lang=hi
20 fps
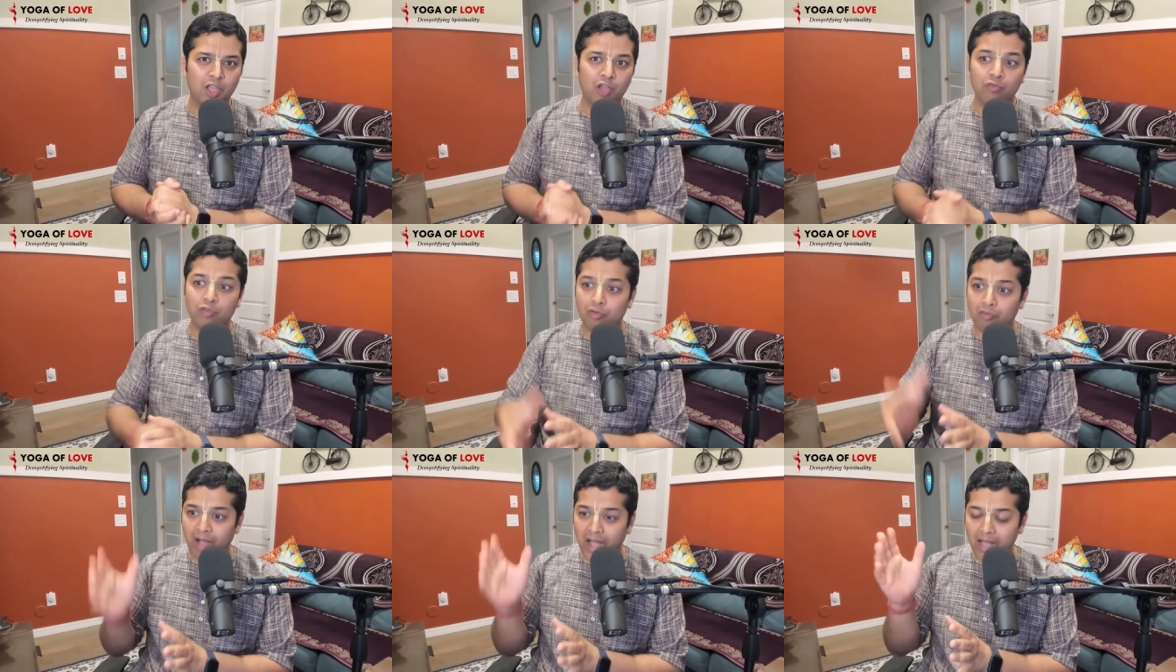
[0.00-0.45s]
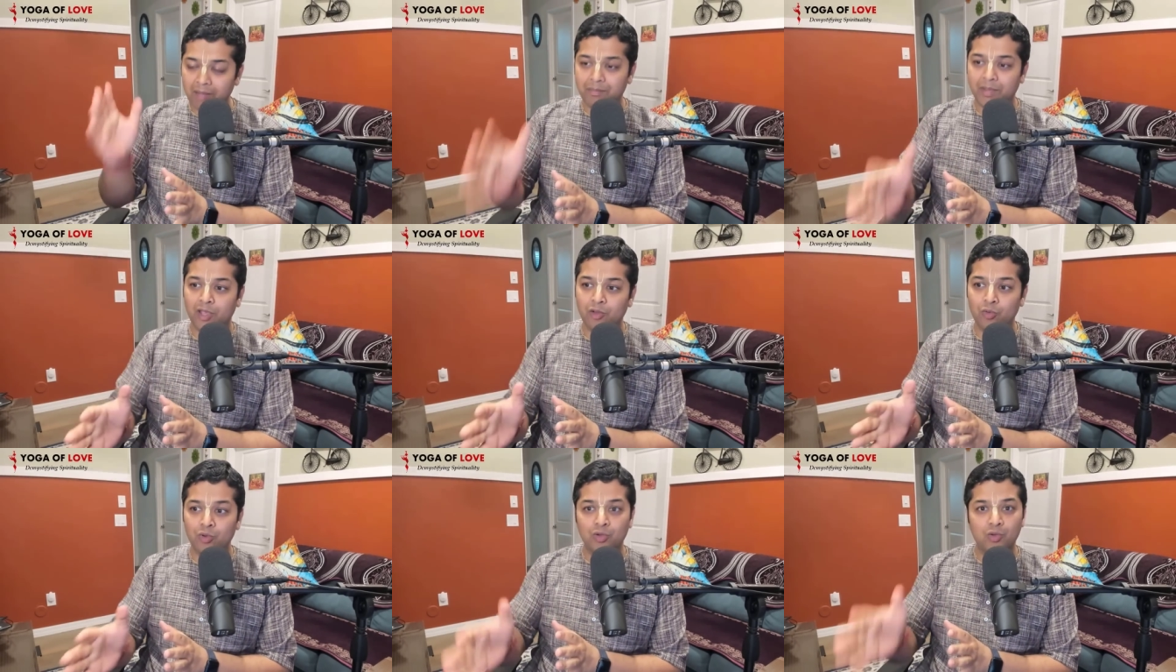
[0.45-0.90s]
वो वहाँ
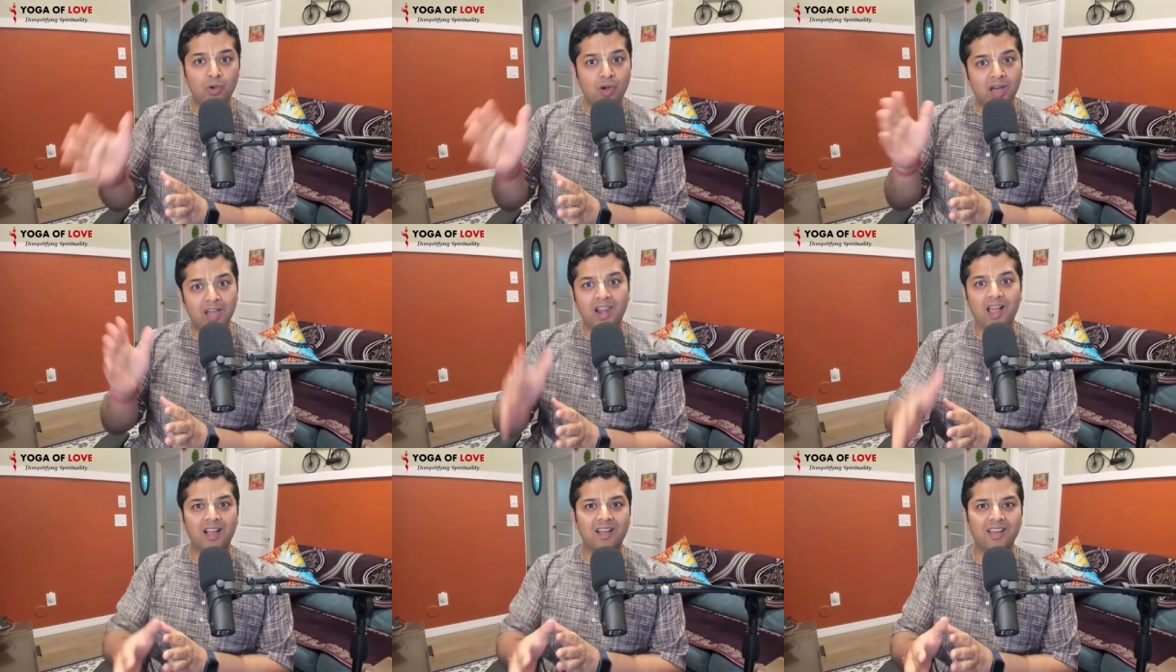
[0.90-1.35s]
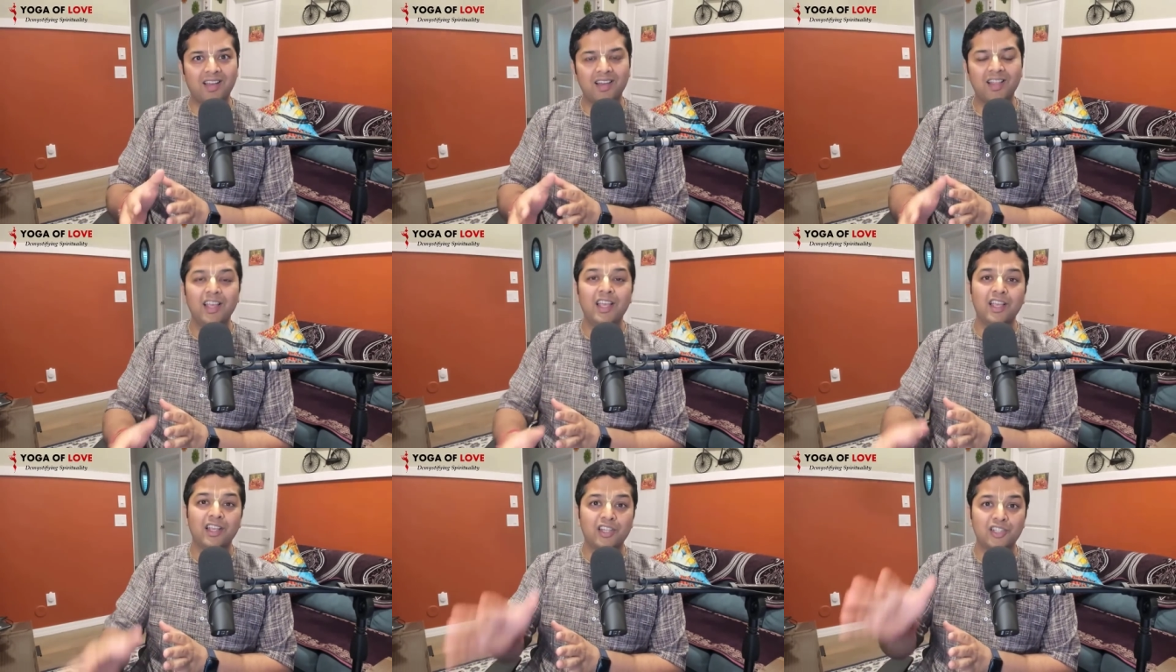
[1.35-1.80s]
पे उनको हरा कर
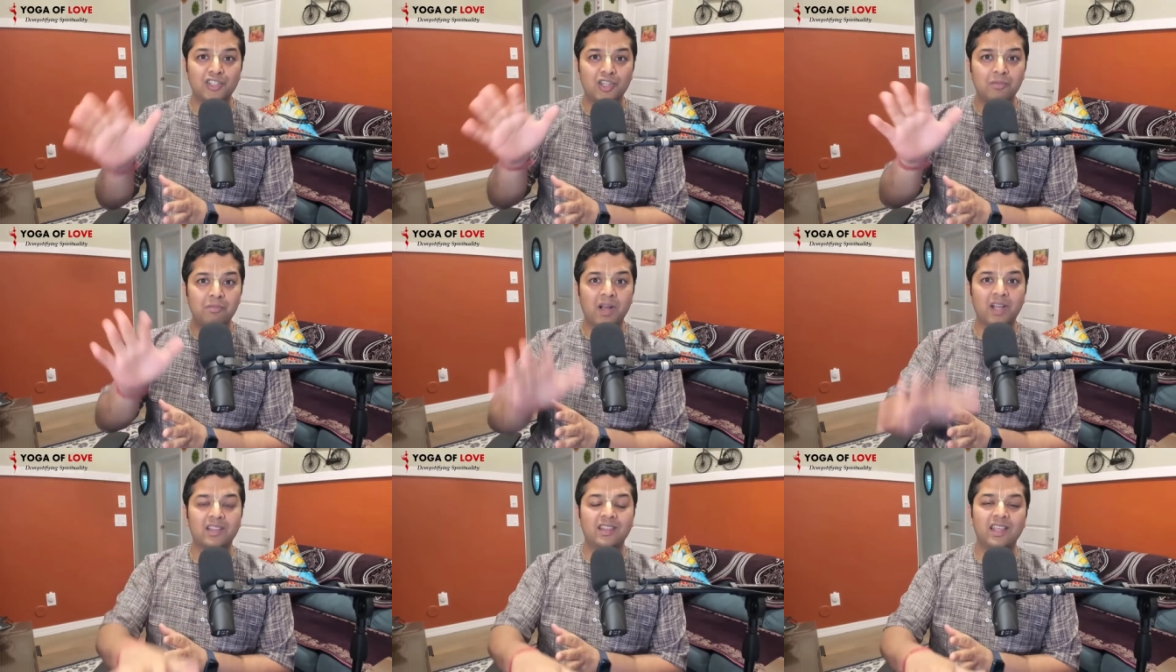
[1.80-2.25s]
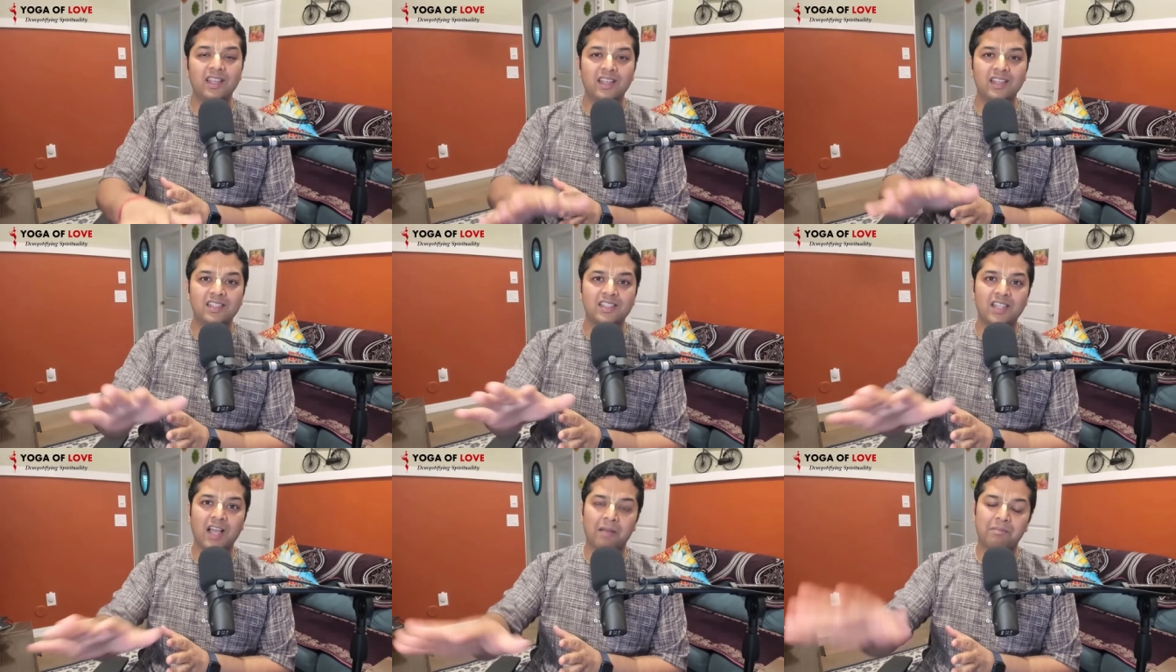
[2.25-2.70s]
कृष्ण भक्ति की
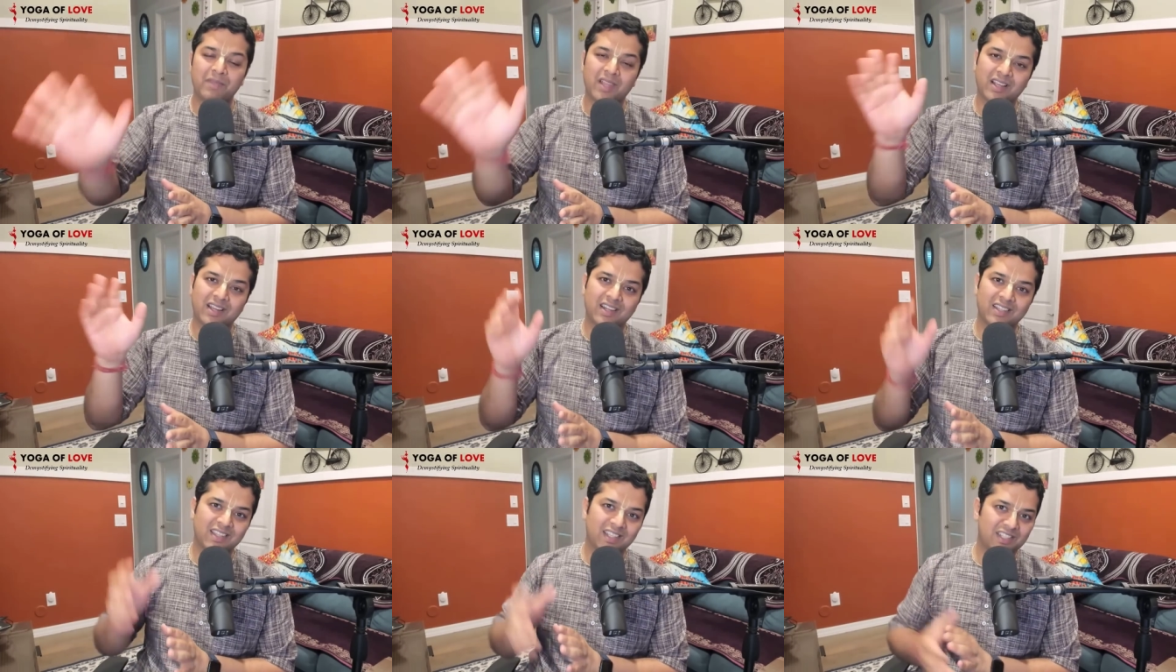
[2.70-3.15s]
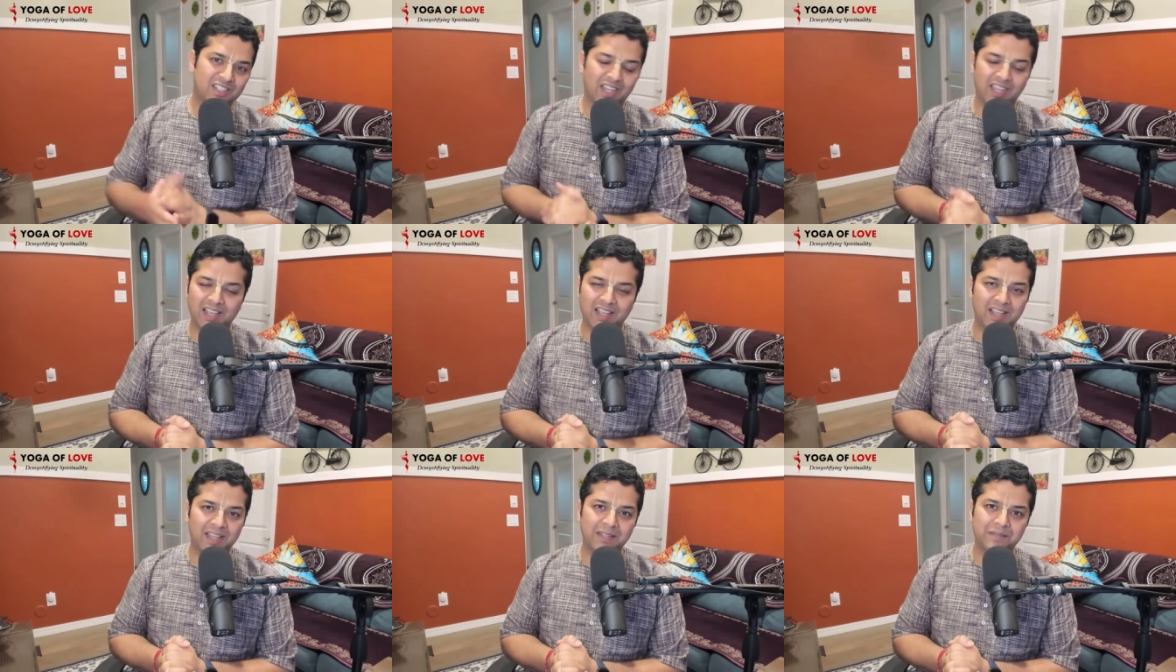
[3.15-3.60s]
स्थापना करते
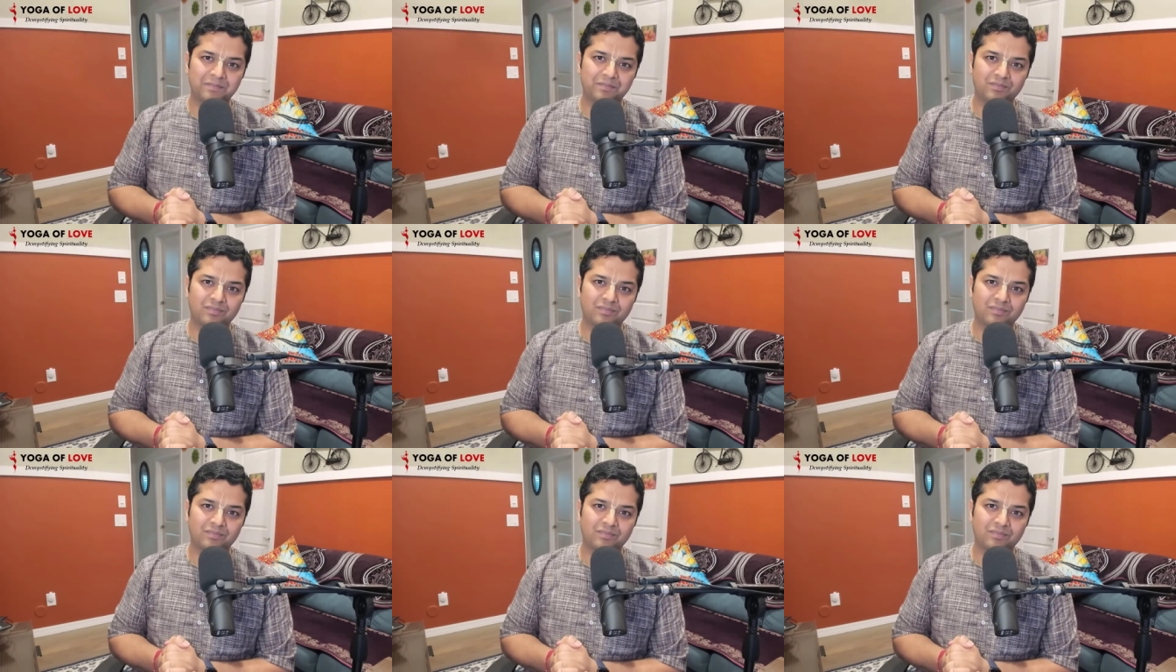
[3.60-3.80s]
चले गए